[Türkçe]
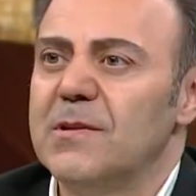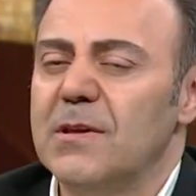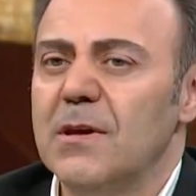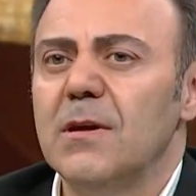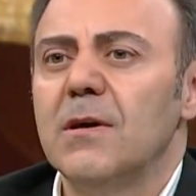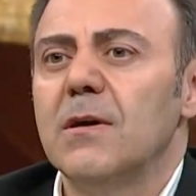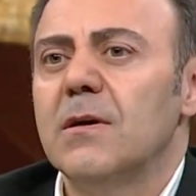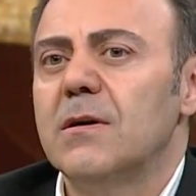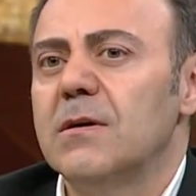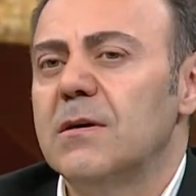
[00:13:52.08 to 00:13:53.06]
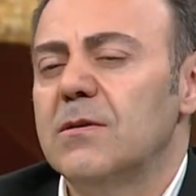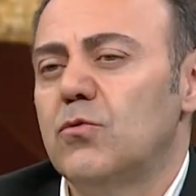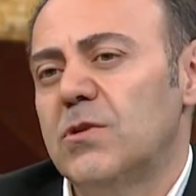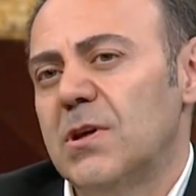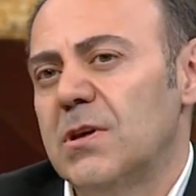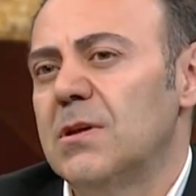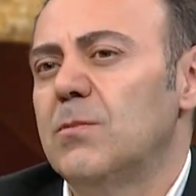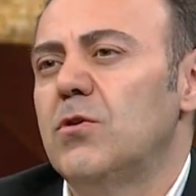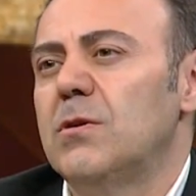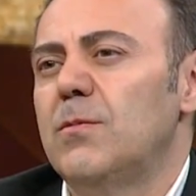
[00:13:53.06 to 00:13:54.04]
bizde. E, Türkiye'de
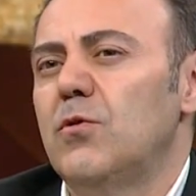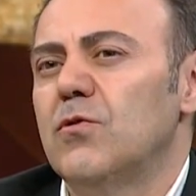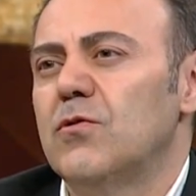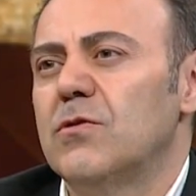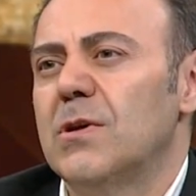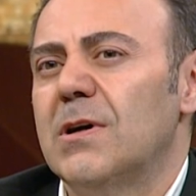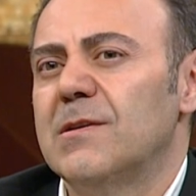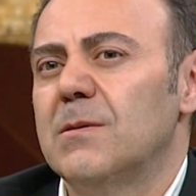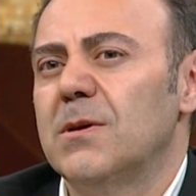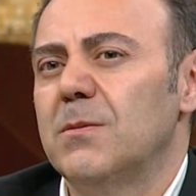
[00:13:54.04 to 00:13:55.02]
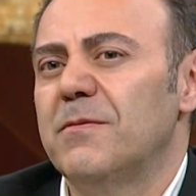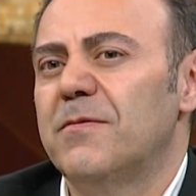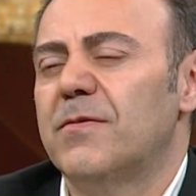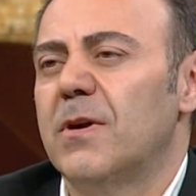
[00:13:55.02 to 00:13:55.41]
de böyle biliyorsunuz aynı zamanda bir